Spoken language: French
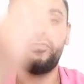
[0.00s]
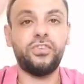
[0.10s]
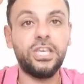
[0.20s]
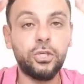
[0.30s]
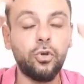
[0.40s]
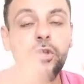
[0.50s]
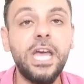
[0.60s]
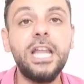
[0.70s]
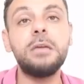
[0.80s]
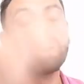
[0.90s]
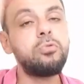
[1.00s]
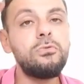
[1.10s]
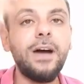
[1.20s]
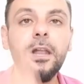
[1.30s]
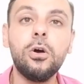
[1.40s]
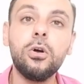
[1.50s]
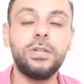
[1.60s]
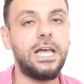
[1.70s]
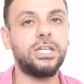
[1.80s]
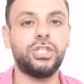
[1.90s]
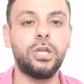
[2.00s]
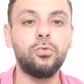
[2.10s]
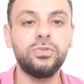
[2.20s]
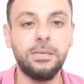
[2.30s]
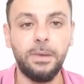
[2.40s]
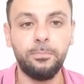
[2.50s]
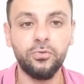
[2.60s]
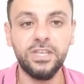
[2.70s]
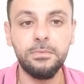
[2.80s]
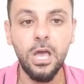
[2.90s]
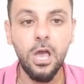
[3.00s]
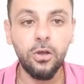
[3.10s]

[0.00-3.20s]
C'est Quenelle et Boulevardland, là, chez nous, c'est pas possible.